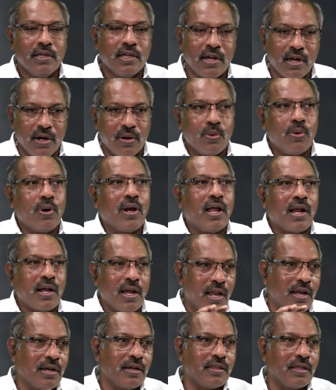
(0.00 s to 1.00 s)
ఇక్కడ కూడా
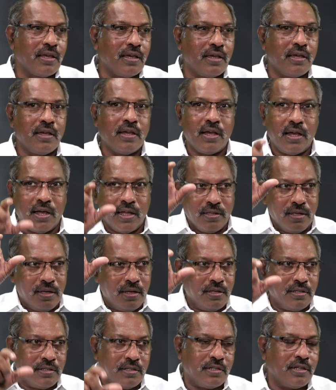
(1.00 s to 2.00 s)
అట్లాంటిది అది
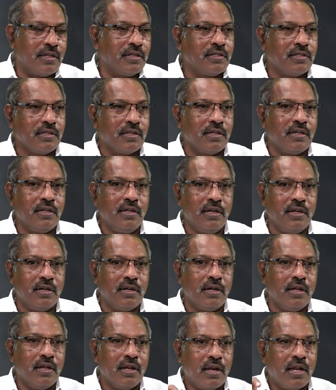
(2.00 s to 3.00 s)
చేసి
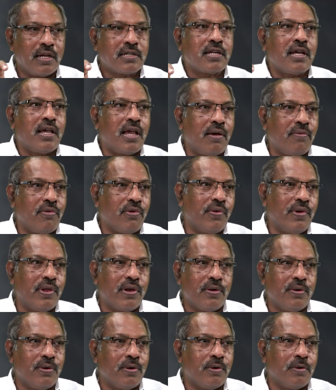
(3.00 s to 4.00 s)
లక్ష యాభై
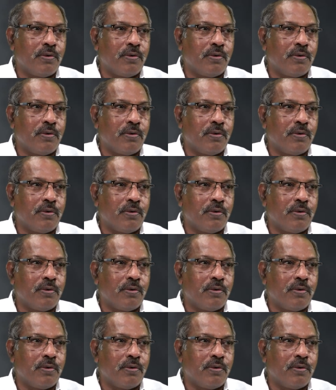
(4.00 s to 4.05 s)
వేలు